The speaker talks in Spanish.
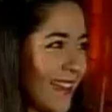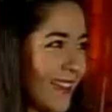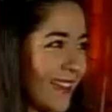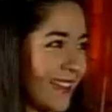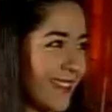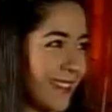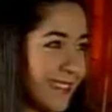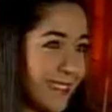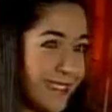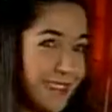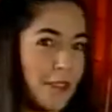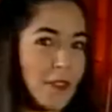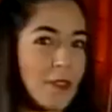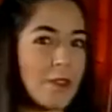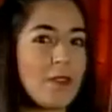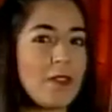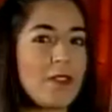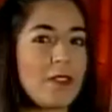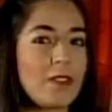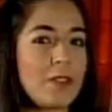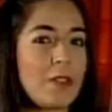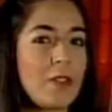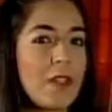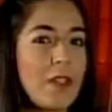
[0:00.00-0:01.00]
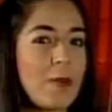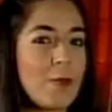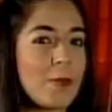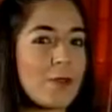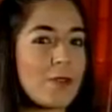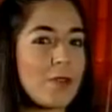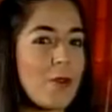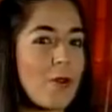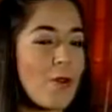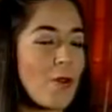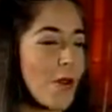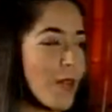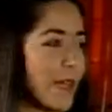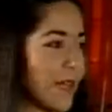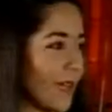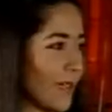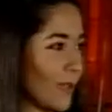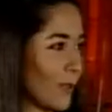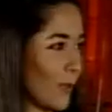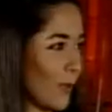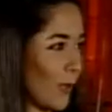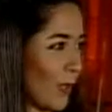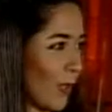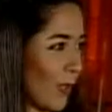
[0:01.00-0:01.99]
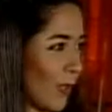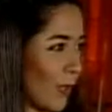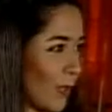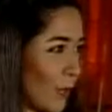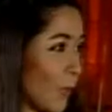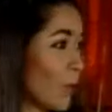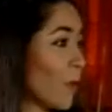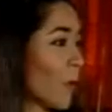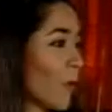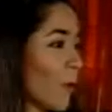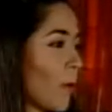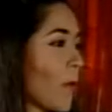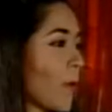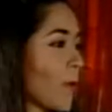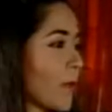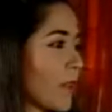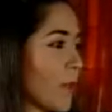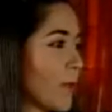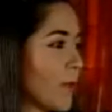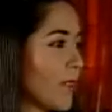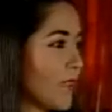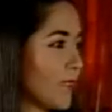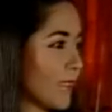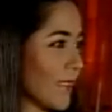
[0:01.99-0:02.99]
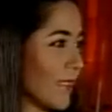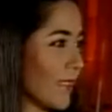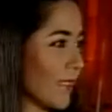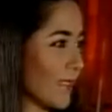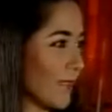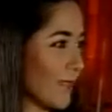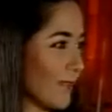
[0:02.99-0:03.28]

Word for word: que está viviendo, digamos, lo que es la historia uno como protagonista.